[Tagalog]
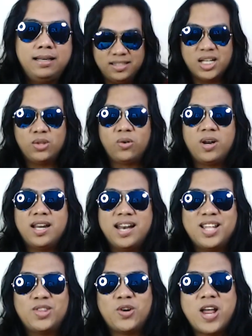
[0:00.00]
Natural
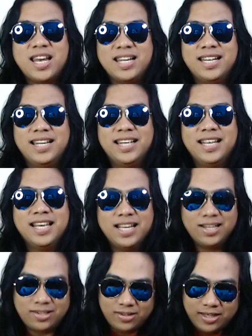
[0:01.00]
na natural.
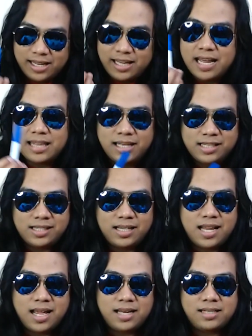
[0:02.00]
So, lagyan natin siya
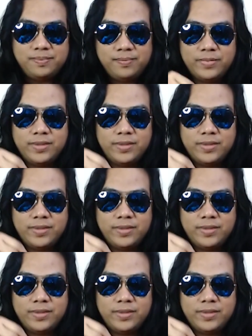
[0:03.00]
ng